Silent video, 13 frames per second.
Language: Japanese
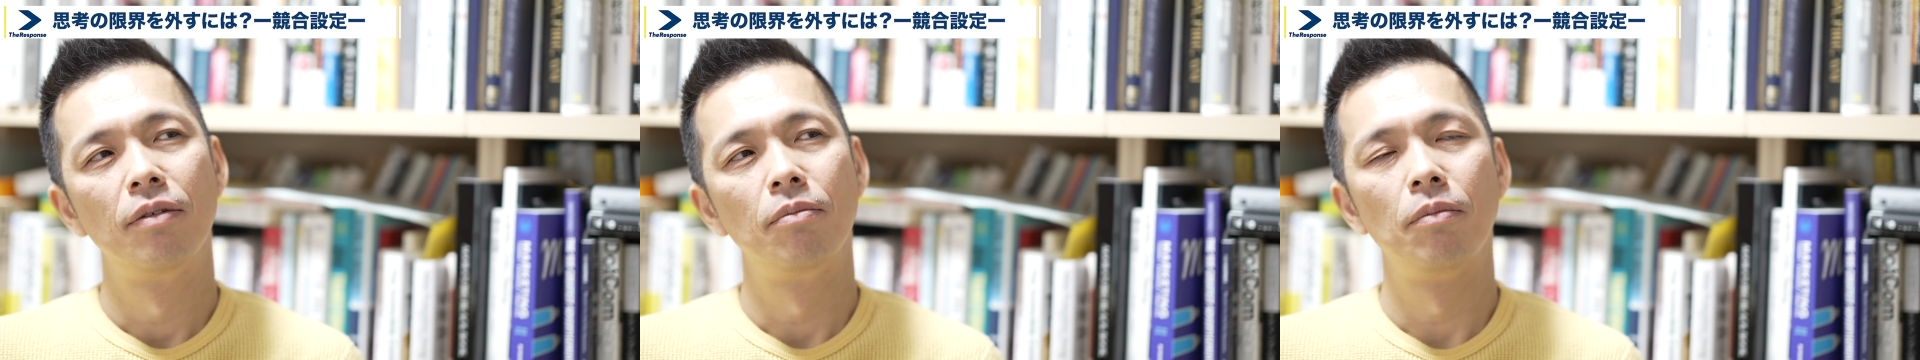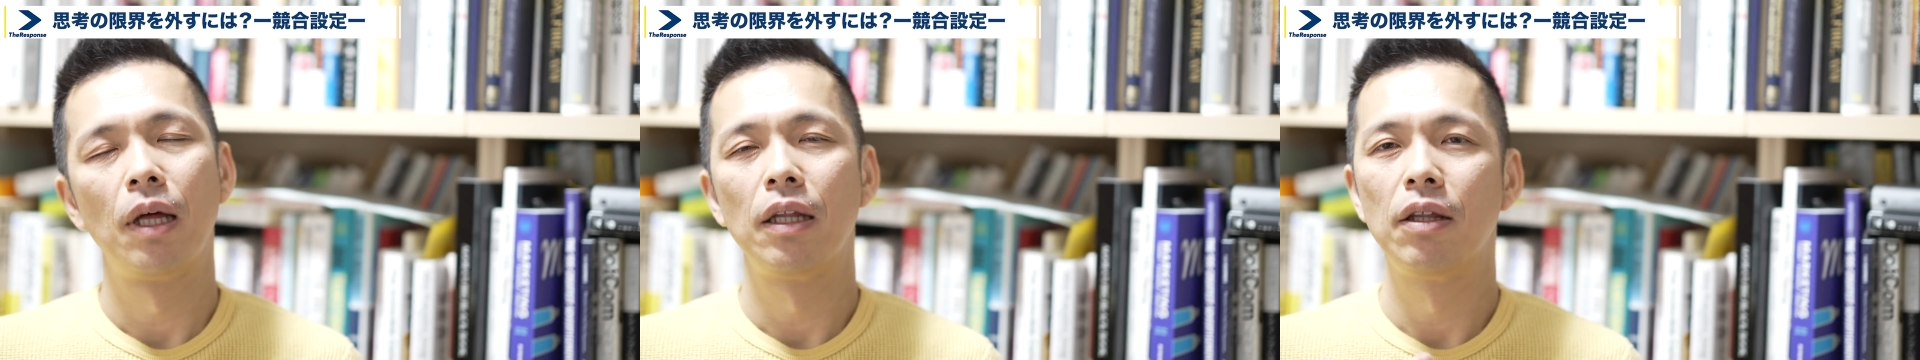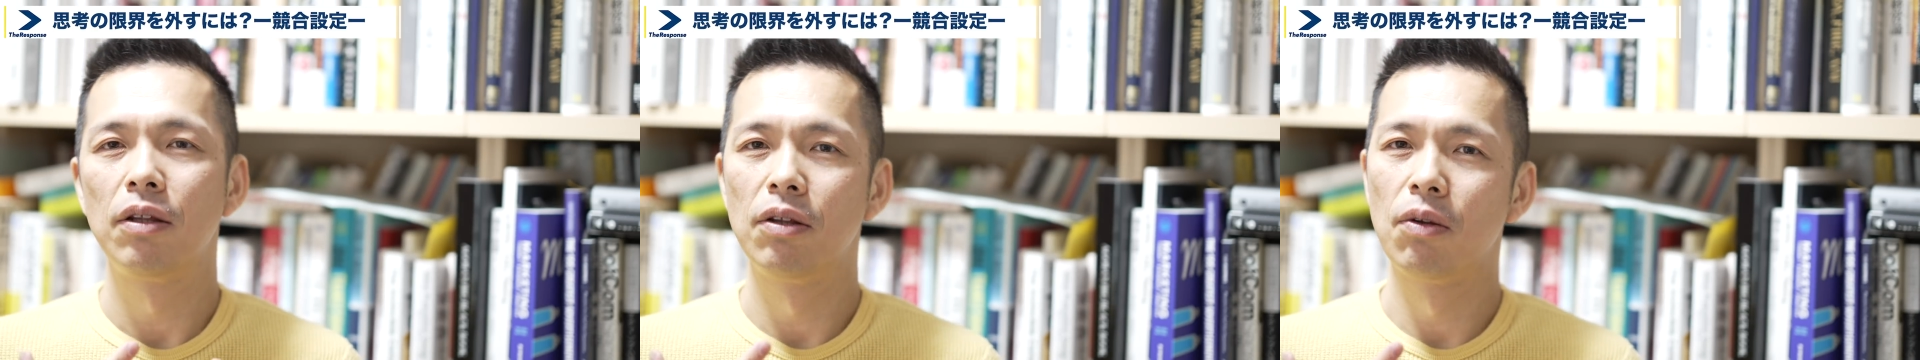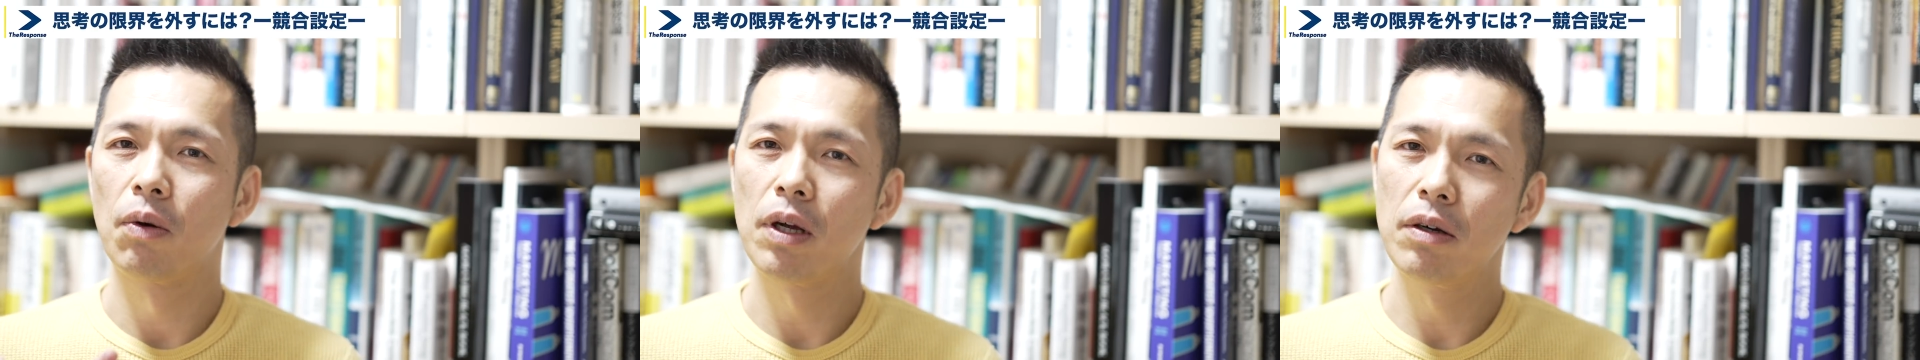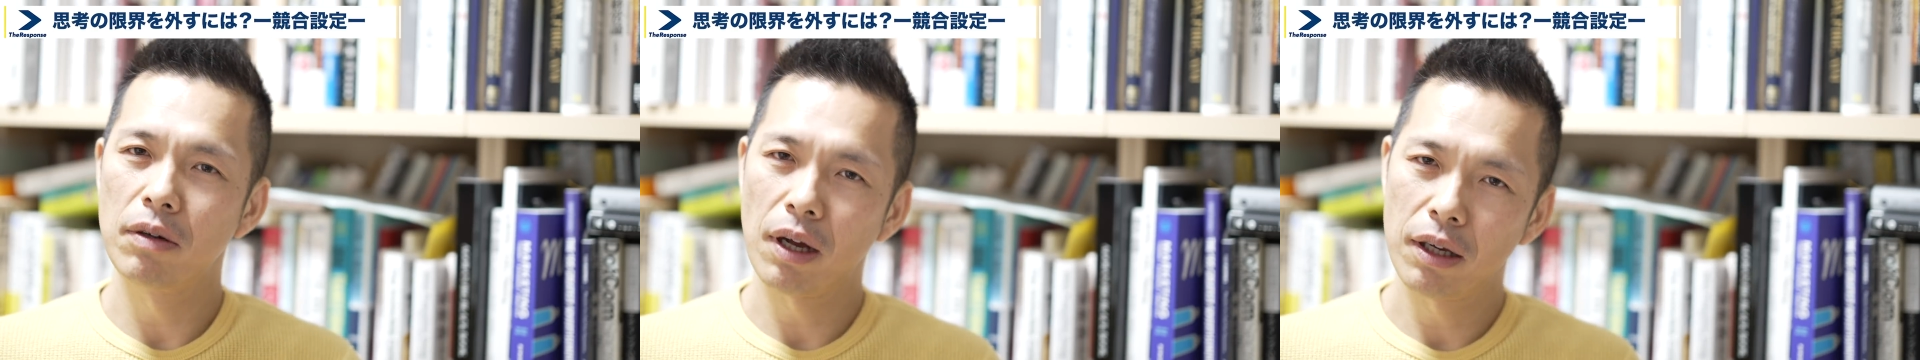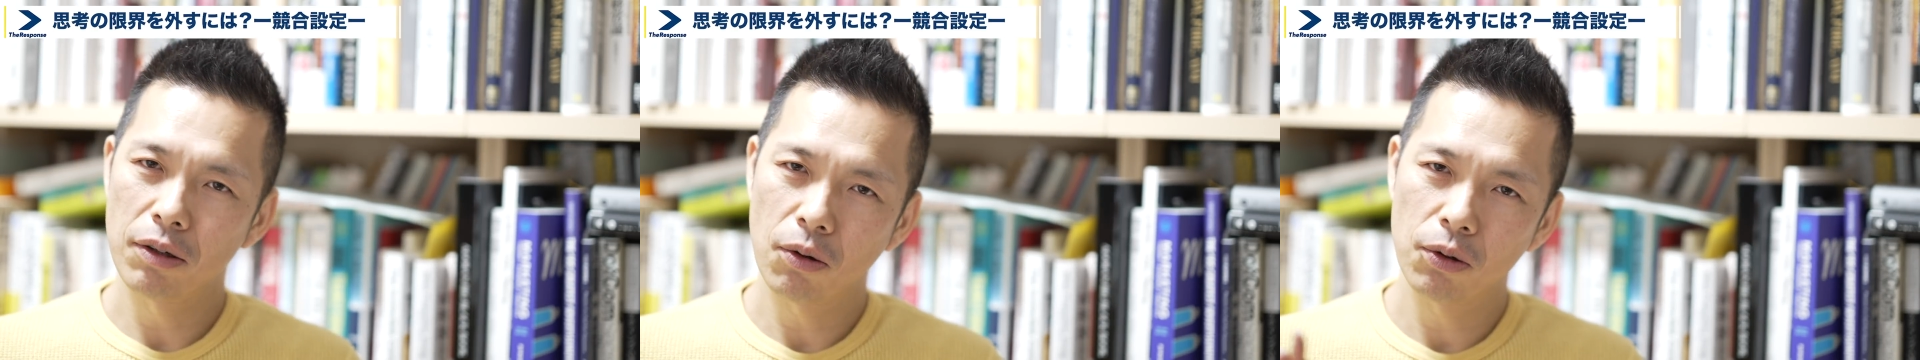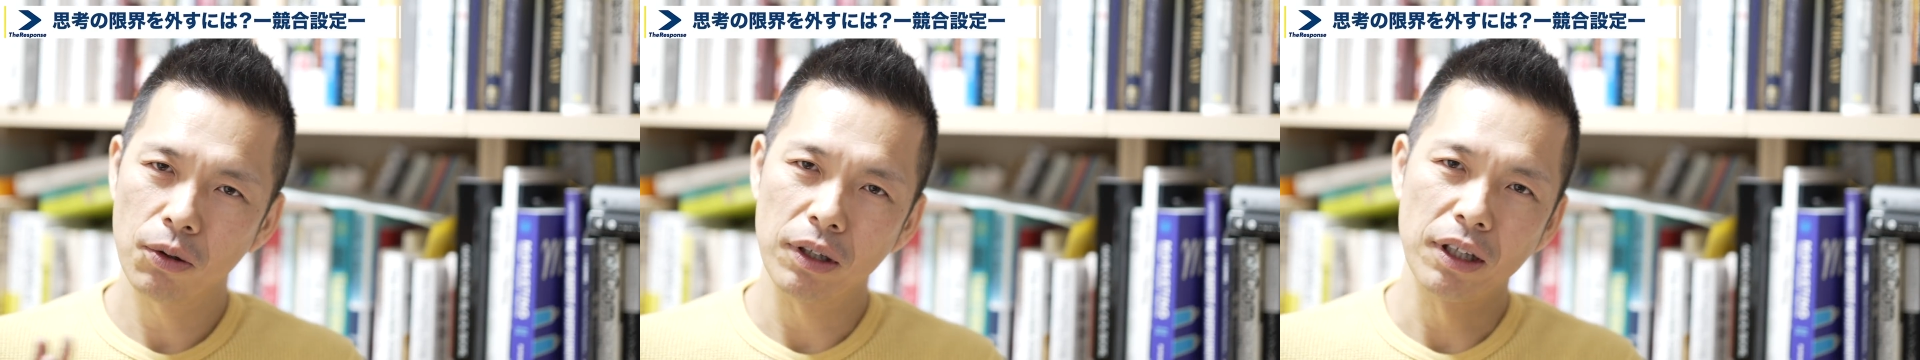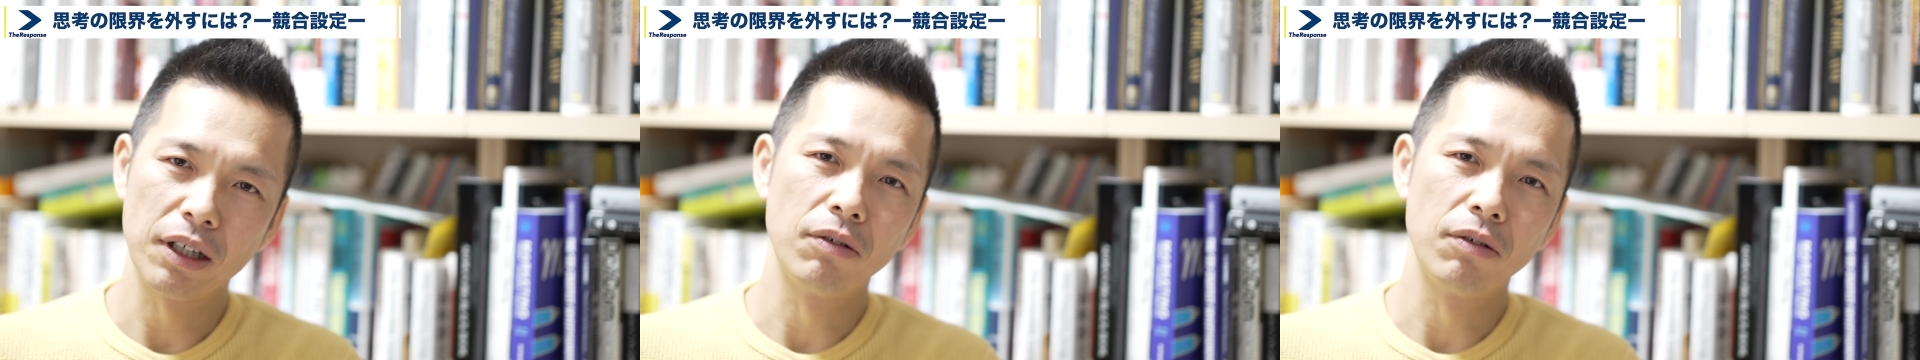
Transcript: まあどれぐらいのことがで